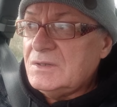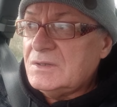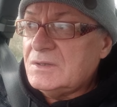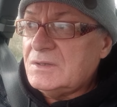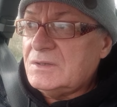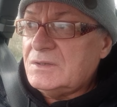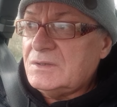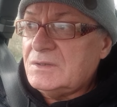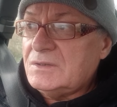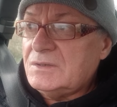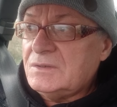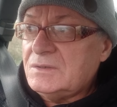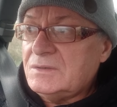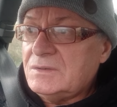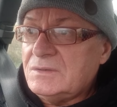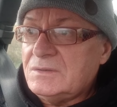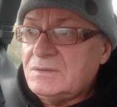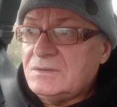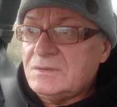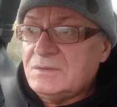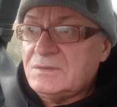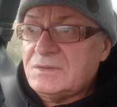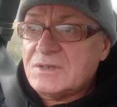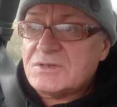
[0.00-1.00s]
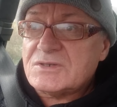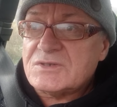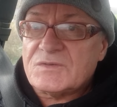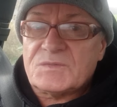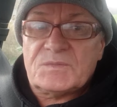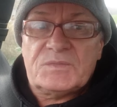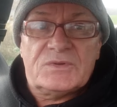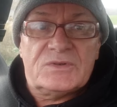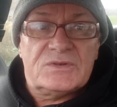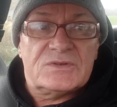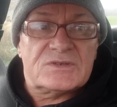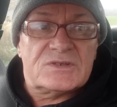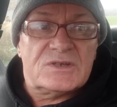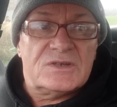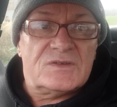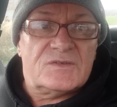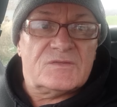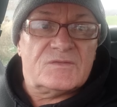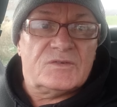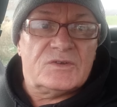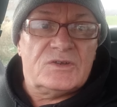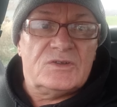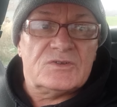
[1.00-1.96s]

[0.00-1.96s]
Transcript: y, nasze społeczeństwo,